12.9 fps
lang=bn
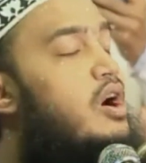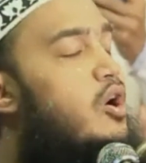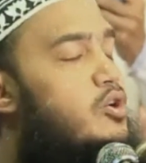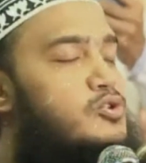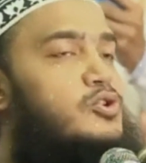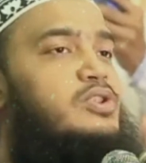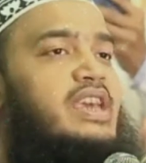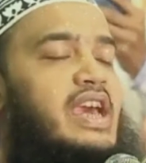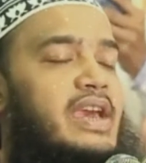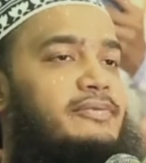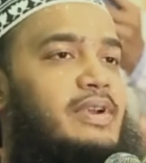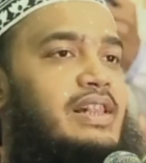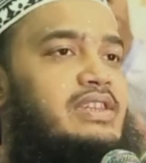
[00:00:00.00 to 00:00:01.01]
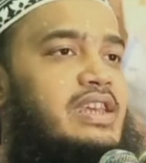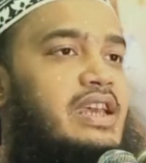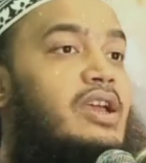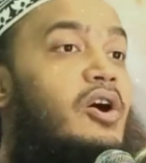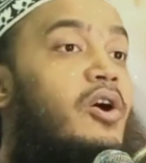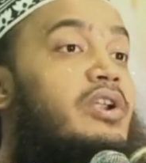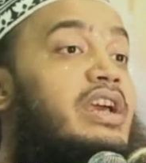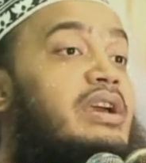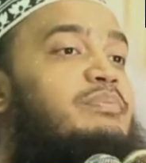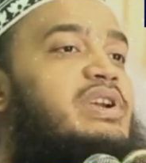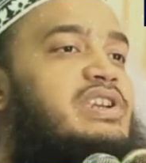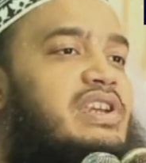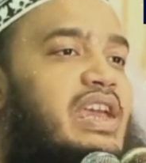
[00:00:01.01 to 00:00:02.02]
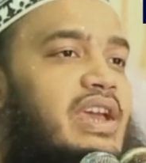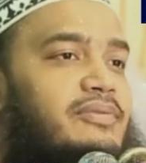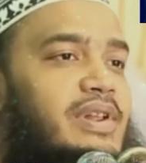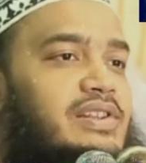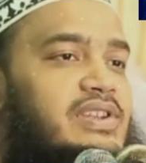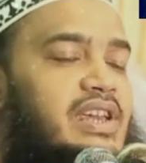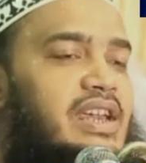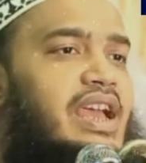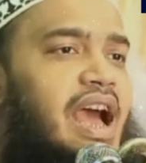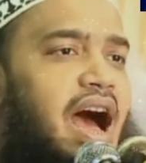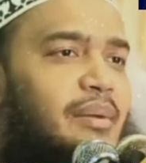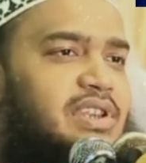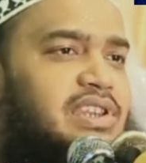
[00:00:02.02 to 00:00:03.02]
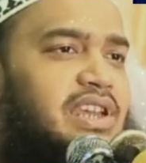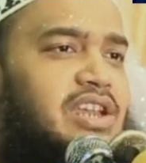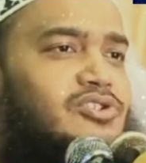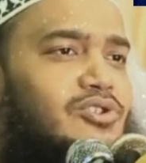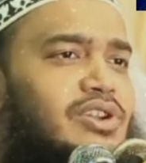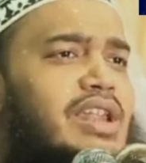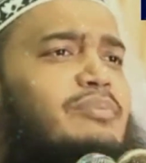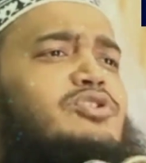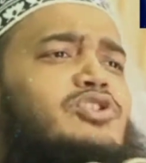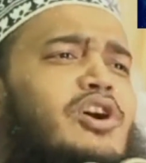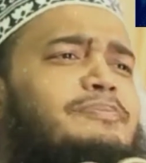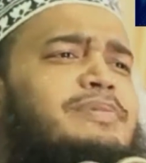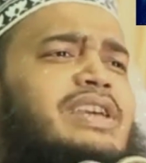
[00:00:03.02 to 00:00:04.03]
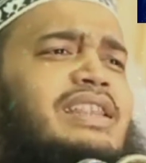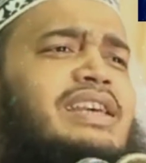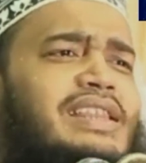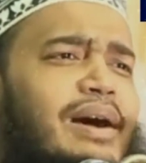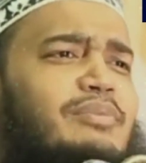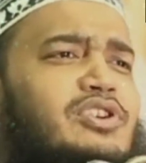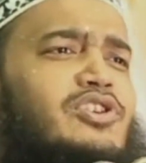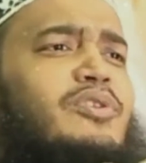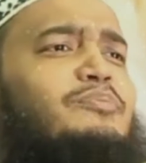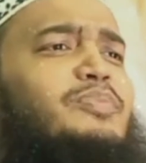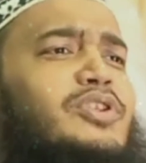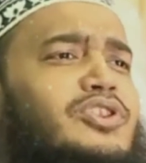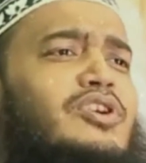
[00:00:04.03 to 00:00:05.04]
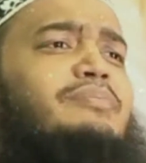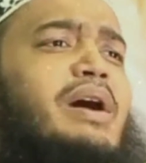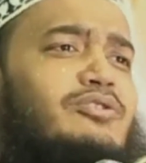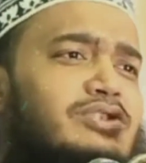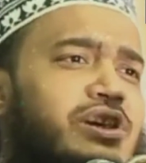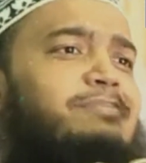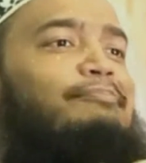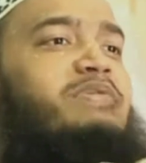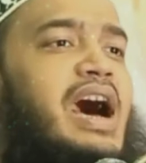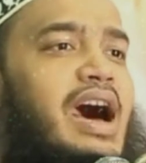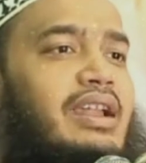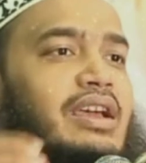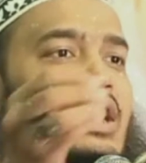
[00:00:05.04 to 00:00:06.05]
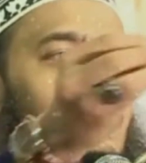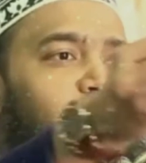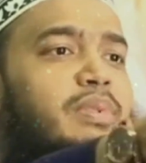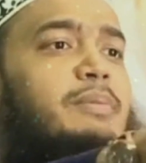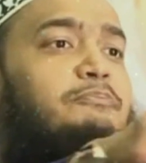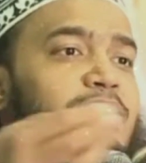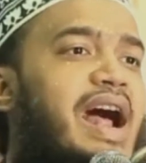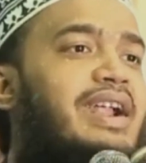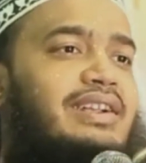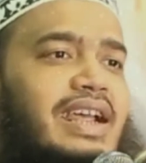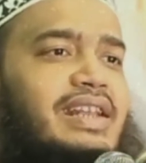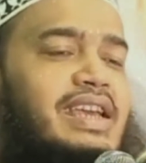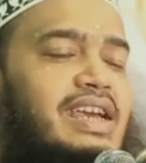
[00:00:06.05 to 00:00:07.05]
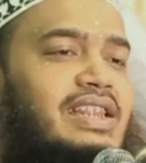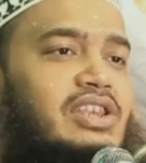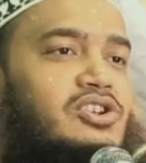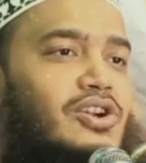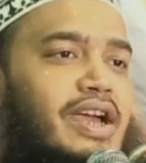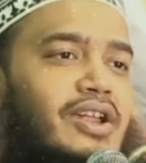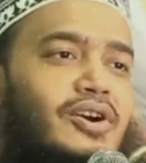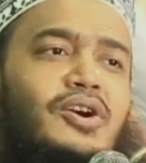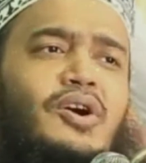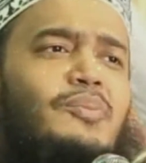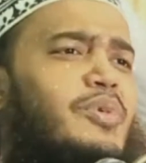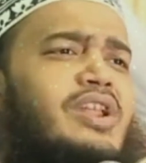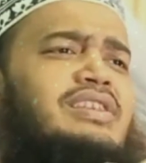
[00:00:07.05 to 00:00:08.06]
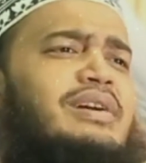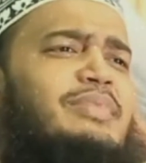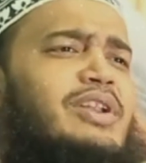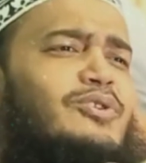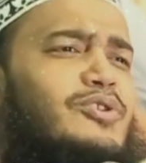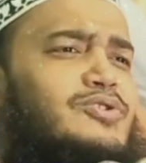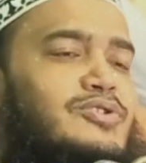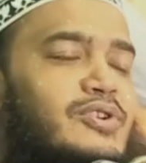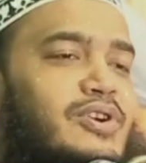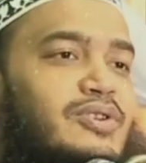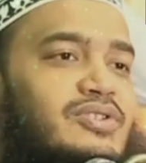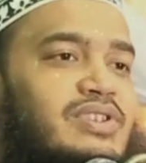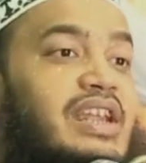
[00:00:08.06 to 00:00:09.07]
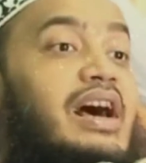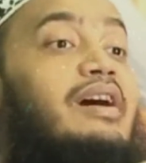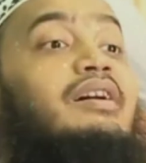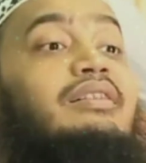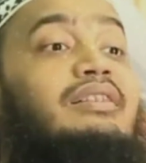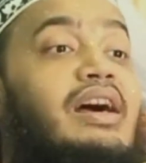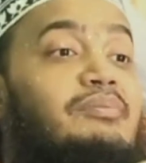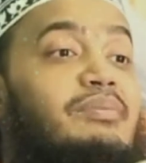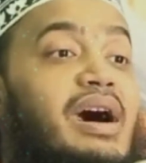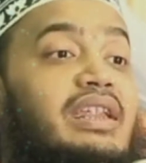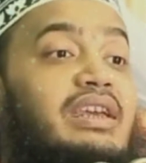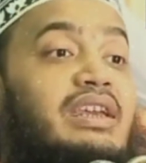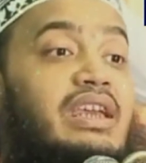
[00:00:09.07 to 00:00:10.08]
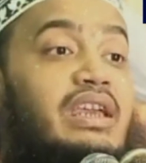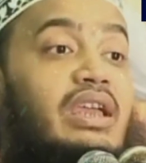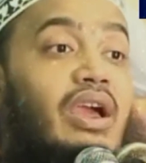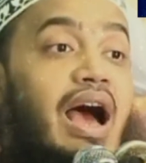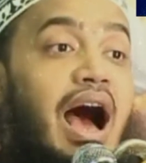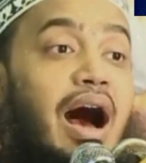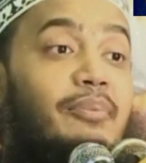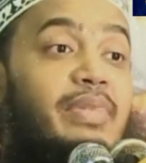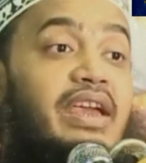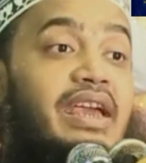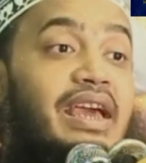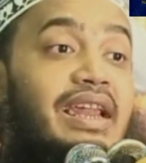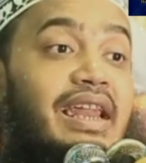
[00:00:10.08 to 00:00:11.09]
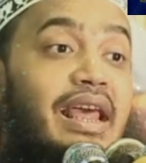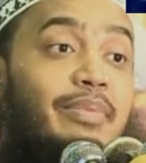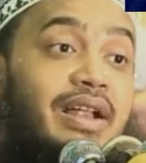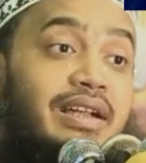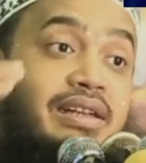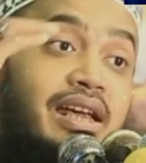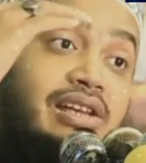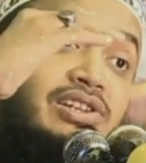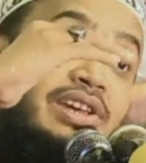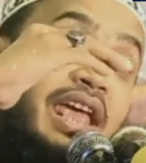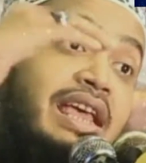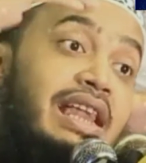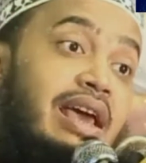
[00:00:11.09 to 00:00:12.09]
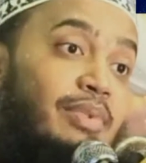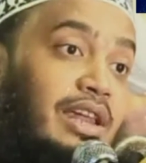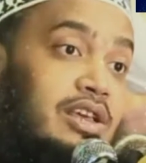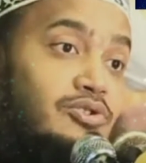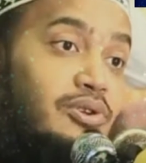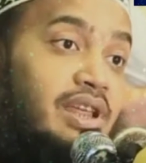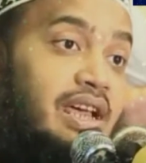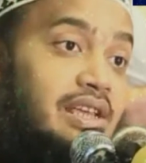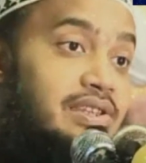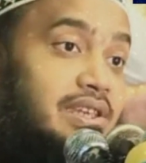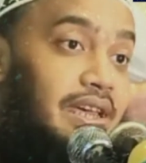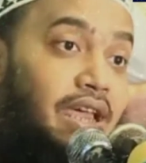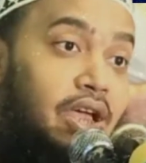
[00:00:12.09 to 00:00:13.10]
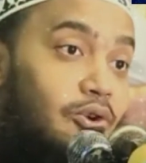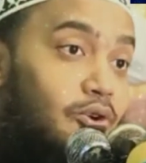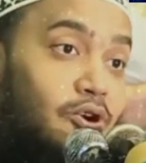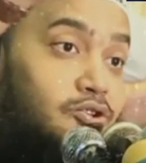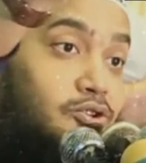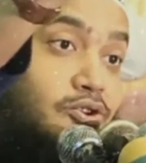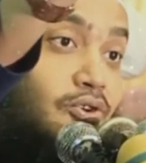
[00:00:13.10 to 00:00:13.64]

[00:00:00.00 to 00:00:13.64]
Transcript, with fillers: ওষুধ খেয়ে ফেলছে অনেকে বিষ খেয়ে ফেলছে আমি জিজ্ঞেস করলাম সবচাইতে দামি সম্পদ তো মানুষের প্রাণ তুমি প্রাণটা দিয়ে দিচ্ছ কেন বলে যে আমার কষ্টই হচ্ছে না তার মানে কি আবেগের লেভেলটা সেই লেভেলে চলে গেছে কষ্ট